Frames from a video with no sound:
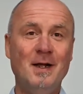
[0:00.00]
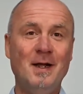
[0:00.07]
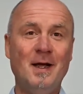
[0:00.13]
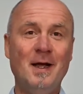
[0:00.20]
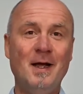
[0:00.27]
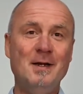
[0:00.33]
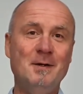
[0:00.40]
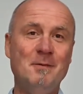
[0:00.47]

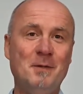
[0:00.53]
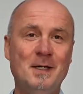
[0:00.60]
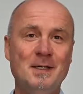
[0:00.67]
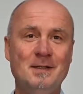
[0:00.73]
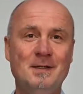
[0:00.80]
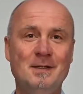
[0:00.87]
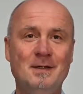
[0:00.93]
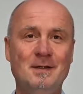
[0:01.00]
einen
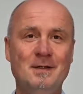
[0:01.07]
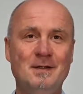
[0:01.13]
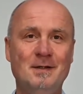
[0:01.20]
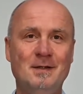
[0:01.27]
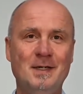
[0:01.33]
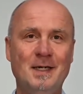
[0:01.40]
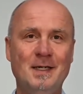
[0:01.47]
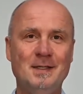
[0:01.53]

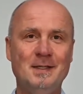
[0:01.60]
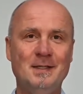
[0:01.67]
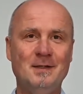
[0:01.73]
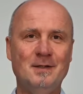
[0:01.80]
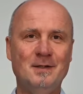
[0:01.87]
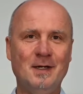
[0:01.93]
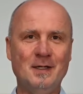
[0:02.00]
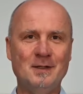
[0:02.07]
passenden
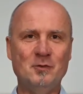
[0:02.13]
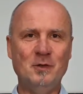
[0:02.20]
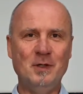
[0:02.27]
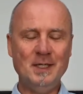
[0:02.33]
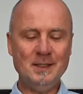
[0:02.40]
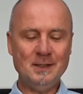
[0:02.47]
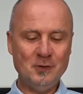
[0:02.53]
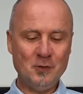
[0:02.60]
Text dazu
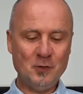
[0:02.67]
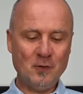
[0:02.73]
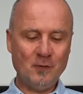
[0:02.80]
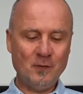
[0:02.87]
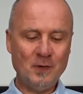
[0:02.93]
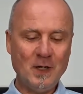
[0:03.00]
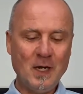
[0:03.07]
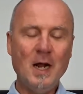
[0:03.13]
lesen
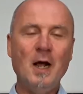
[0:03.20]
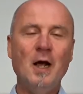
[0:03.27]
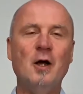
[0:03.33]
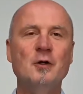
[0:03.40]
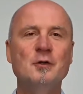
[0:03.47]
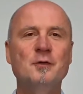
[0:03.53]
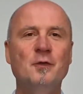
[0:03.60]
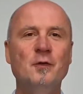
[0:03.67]
dürfen
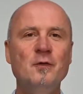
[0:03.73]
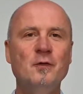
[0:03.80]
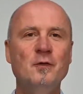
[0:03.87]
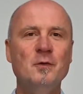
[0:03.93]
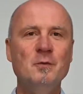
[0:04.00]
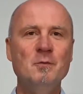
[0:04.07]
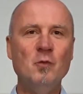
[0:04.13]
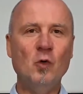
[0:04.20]
aus
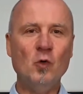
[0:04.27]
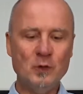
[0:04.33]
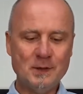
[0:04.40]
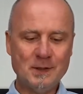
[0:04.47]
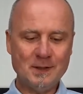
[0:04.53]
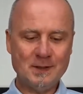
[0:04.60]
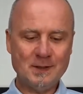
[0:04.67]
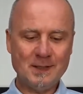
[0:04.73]
5.
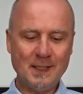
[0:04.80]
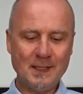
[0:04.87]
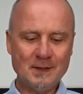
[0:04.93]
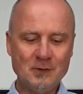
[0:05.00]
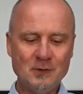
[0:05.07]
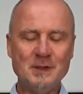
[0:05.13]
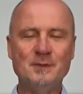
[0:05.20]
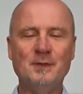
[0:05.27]
Mose
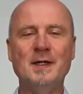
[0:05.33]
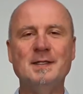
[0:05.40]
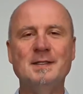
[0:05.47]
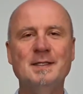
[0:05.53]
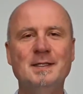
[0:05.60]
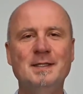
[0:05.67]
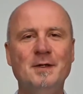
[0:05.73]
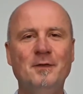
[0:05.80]

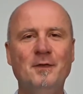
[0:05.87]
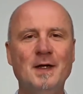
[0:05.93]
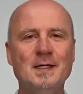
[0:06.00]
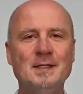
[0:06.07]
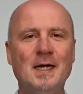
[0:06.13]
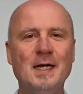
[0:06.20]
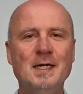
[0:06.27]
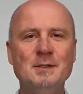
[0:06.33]
26, die
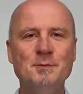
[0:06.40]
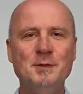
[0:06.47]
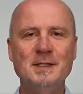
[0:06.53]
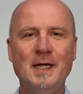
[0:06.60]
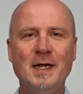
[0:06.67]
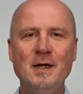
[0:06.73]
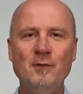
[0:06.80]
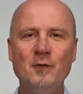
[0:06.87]
Verse 1 bis
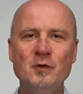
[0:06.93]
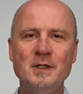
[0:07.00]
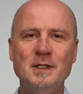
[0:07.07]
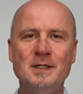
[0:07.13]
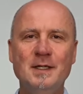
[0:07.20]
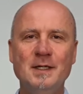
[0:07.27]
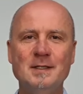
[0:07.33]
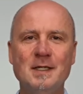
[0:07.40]
11 und
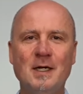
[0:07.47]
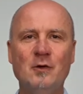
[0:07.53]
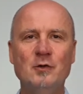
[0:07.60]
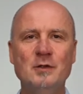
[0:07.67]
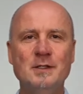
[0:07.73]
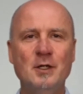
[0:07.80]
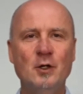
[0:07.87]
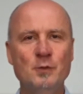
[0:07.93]
ich lese
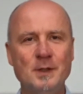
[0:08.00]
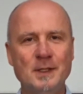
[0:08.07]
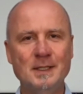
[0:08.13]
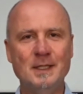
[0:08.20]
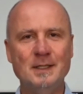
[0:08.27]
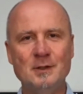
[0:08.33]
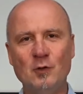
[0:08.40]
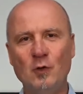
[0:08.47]
aus der
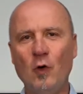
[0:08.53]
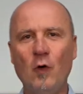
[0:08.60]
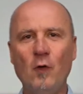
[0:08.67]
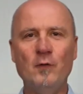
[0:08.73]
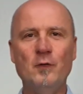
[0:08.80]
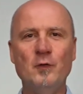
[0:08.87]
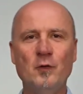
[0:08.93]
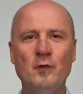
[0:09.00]
Übersetzung
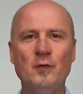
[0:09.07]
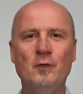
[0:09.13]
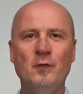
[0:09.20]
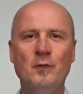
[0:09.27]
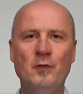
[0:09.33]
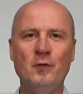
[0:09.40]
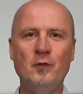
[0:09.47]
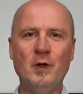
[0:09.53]
Hoffnung
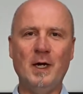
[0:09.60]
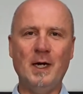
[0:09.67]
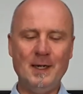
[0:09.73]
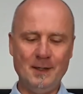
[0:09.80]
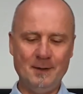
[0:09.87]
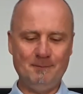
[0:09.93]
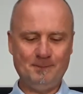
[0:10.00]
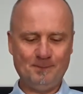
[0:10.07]
für alle.